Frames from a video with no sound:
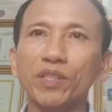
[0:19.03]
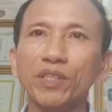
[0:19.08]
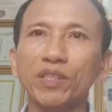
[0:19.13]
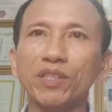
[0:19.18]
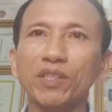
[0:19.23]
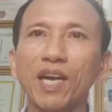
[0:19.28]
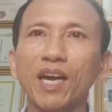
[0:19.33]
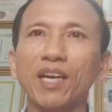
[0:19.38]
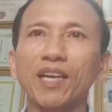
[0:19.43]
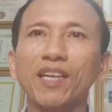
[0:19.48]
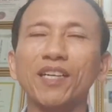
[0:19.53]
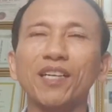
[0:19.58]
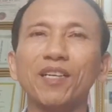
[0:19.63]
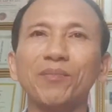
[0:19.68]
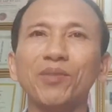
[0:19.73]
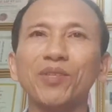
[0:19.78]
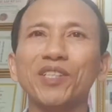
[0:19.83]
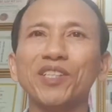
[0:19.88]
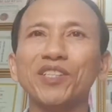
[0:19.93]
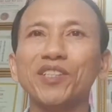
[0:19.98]
Thực ra
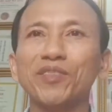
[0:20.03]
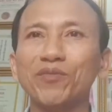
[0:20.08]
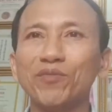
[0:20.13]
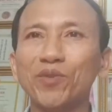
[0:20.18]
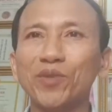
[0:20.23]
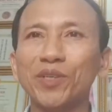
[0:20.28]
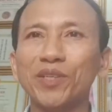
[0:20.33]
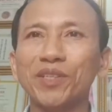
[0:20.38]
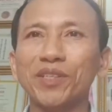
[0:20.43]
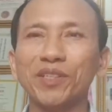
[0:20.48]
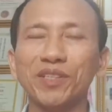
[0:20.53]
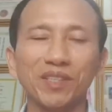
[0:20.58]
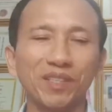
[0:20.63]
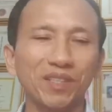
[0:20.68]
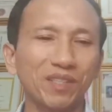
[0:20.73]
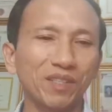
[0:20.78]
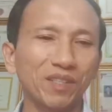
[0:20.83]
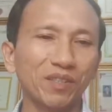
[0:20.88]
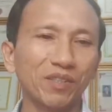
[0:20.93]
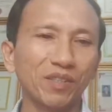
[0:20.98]
đây là một cái tin vui
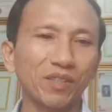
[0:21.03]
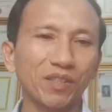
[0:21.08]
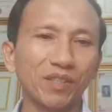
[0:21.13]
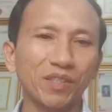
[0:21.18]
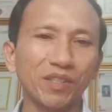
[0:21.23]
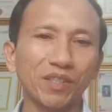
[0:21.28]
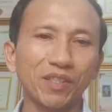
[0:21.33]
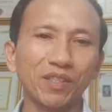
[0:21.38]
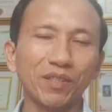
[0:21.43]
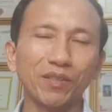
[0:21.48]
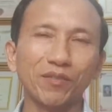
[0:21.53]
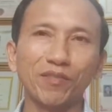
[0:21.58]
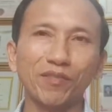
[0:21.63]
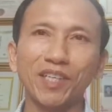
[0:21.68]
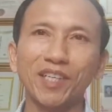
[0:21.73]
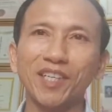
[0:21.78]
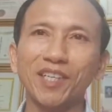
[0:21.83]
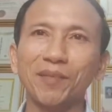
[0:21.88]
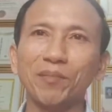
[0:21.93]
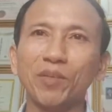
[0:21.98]
còn uh,
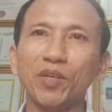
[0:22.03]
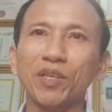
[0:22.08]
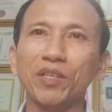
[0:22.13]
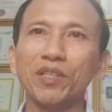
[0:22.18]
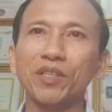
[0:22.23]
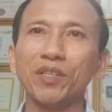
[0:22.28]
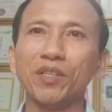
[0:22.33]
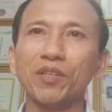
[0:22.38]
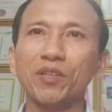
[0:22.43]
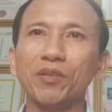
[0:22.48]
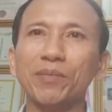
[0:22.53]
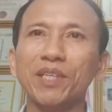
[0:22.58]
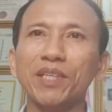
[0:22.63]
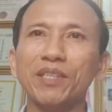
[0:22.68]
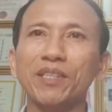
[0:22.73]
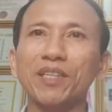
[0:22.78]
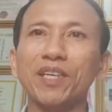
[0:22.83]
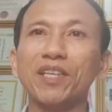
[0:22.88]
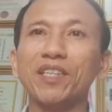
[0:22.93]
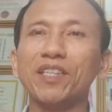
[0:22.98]
vấn đề mọi người có
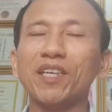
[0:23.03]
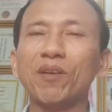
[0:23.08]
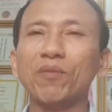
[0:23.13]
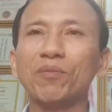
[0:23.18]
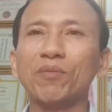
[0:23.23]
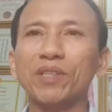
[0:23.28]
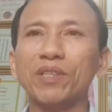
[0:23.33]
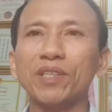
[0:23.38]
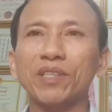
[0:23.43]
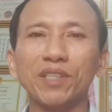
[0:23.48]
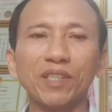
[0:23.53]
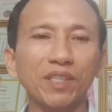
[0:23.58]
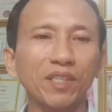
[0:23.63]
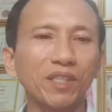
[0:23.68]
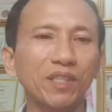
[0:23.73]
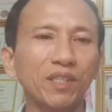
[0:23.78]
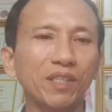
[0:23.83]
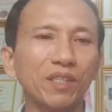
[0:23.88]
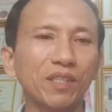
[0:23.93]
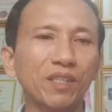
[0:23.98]
biết trân trọng cái
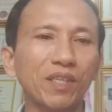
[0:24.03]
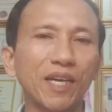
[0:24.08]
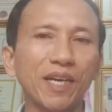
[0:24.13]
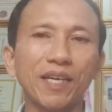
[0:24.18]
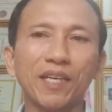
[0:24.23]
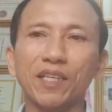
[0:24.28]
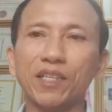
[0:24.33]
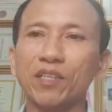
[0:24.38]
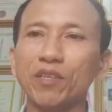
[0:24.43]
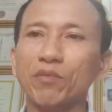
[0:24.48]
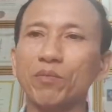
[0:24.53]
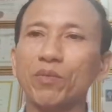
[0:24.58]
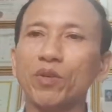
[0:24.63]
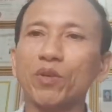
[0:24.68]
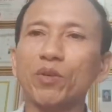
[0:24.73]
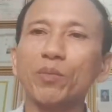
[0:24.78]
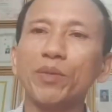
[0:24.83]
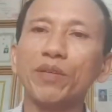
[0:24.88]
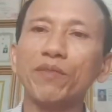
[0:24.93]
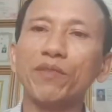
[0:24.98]
tin này hay không
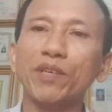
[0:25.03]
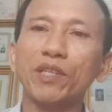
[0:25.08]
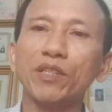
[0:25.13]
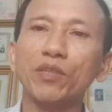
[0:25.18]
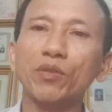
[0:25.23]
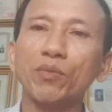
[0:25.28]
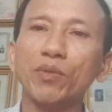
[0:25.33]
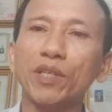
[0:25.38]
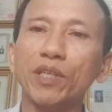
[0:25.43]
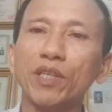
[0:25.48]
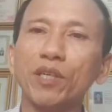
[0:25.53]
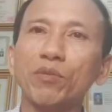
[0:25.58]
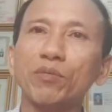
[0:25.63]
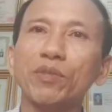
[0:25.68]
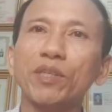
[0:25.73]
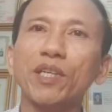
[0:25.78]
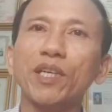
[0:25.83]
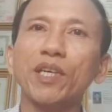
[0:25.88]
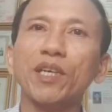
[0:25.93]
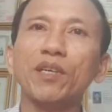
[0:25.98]
mà có biết vận dụng hay
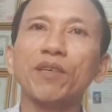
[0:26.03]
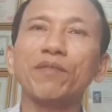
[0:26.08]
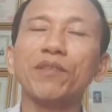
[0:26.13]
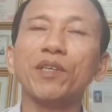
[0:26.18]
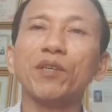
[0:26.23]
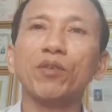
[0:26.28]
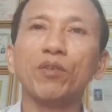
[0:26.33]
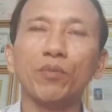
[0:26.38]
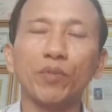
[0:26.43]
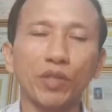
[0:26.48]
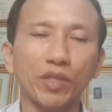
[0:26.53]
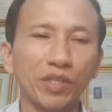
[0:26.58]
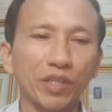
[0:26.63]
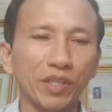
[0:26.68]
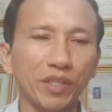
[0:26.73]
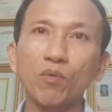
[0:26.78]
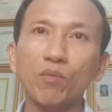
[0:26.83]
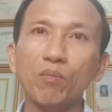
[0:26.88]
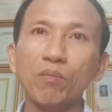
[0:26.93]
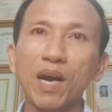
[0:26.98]
không thì đấy là việc của mọi
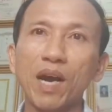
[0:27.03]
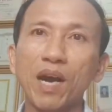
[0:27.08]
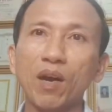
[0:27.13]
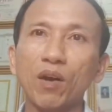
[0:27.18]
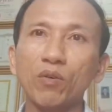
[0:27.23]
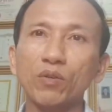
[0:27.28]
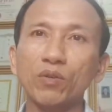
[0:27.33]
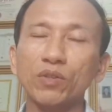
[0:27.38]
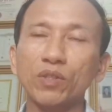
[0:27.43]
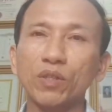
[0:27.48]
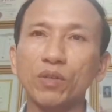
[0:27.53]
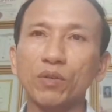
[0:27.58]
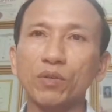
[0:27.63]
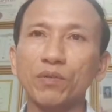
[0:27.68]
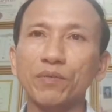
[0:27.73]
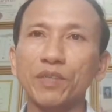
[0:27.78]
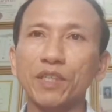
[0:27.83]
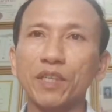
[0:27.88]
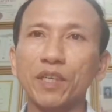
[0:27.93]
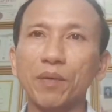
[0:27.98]
người thông báo cho quý
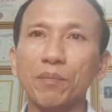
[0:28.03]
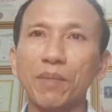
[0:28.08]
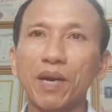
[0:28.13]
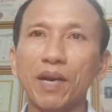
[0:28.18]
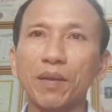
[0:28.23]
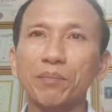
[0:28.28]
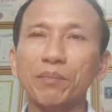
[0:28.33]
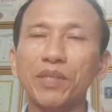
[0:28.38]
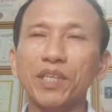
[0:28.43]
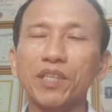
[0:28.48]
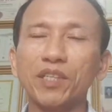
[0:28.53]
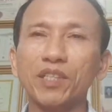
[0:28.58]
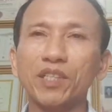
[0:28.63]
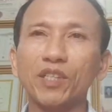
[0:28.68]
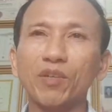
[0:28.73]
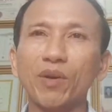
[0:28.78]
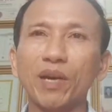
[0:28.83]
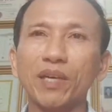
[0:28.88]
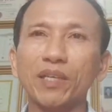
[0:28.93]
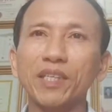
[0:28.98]
vị các bạn biết
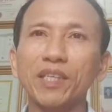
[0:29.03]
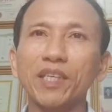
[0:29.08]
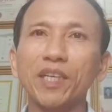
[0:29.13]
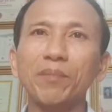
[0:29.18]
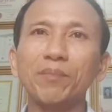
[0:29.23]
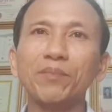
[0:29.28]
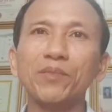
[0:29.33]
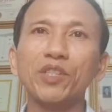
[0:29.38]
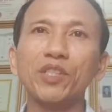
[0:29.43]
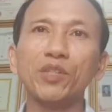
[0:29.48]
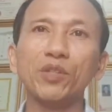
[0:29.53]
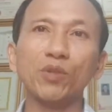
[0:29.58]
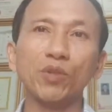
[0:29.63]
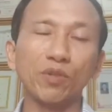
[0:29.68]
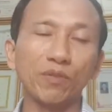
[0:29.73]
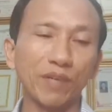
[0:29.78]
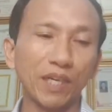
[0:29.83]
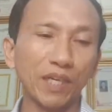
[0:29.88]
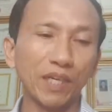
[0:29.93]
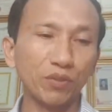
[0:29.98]
cái đoạn ghi âm giữa
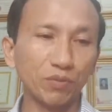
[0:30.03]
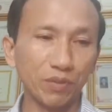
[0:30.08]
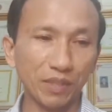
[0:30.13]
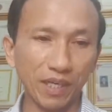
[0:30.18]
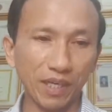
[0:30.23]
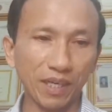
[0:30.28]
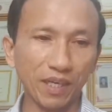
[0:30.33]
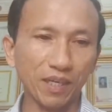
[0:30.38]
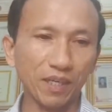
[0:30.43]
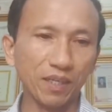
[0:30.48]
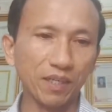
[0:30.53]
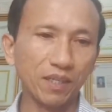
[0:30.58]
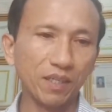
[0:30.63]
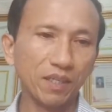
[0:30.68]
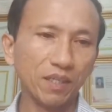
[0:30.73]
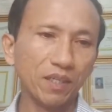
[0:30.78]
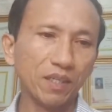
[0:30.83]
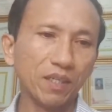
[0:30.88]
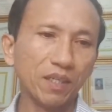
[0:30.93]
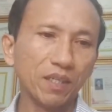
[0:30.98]
tôi và anh chủ nhà
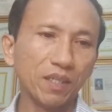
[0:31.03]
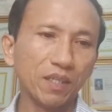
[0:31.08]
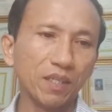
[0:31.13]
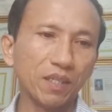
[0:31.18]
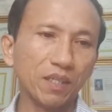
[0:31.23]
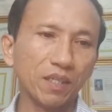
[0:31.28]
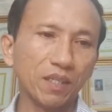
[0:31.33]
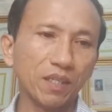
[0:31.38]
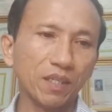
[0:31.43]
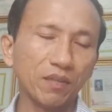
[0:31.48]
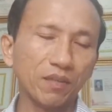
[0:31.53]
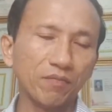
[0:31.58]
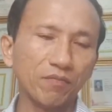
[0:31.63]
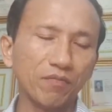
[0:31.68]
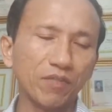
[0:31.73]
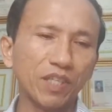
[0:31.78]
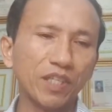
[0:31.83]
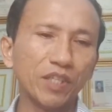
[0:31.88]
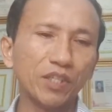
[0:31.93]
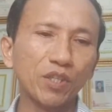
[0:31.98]
À,
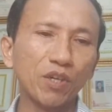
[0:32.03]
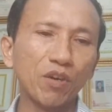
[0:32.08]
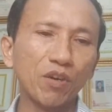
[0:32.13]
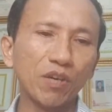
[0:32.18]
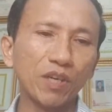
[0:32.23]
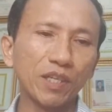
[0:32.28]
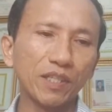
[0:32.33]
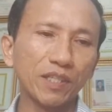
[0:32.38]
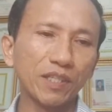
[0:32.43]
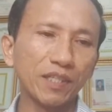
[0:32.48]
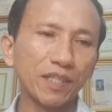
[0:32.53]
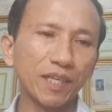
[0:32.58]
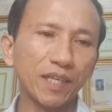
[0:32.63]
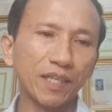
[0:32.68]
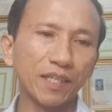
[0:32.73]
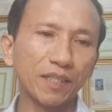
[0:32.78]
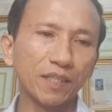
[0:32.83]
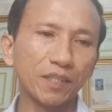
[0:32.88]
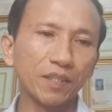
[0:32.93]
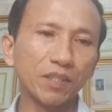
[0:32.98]
lý do là như thế
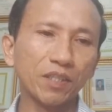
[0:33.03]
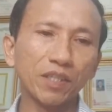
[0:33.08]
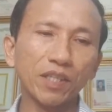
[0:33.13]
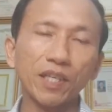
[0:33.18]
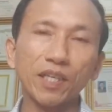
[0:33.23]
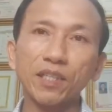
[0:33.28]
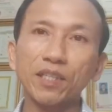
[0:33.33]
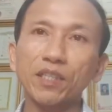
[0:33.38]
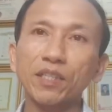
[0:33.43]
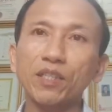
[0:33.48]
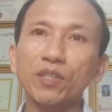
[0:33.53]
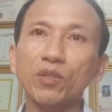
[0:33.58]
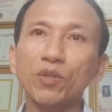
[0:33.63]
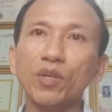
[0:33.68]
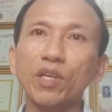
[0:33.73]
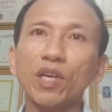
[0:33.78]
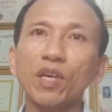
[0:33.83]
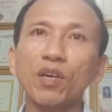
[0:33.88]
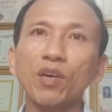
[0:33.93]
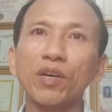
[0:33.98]
này trước đây thì như
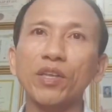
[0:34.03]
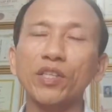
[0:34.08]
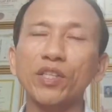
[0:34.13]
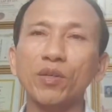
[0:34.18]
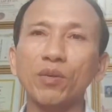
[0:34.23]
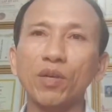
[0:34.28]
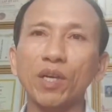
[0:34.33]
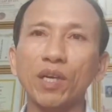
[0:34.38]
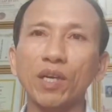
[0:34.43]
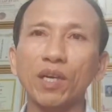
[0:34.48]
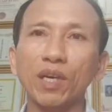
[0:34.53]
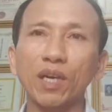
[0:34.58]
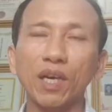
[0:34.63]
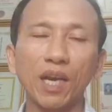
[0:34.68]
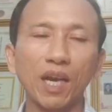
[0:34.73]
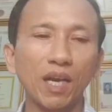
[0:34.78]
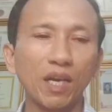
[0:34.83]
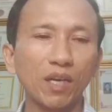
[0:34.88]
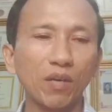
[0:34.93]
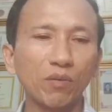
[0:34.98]
tôi đã nói nhiều lần
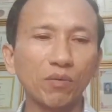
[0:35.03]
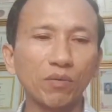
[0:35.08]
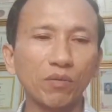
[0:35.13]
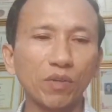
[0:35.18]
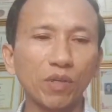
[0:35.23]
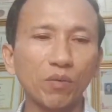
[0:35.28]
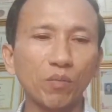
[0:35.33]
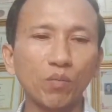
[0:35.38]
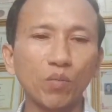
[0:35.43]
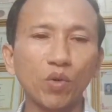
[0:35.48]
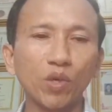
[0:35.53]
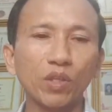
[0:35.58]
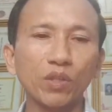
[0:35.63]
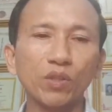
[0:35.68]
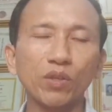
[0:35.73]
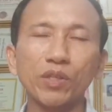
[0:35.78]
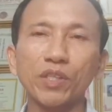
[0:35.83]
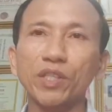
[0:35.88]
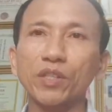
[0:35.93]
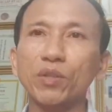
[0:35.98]
là lộc không muốn
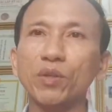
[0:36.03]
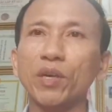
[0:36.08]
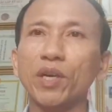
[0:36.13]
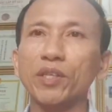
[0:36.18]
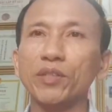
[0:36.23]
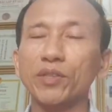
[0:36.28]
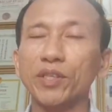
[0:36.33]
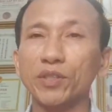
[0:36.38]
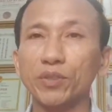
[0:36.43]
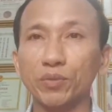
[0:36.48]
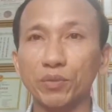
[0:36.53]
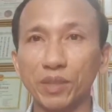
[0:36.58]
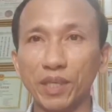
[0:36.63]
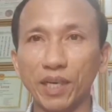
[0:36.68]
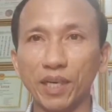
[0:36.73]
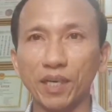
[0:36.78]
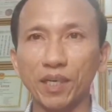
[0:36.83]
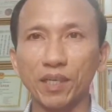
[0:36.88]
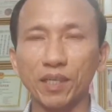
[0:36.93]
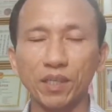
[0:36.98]
tôi điện thoại cho anh chủ
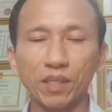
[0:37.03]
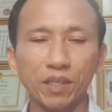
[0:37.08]
nhà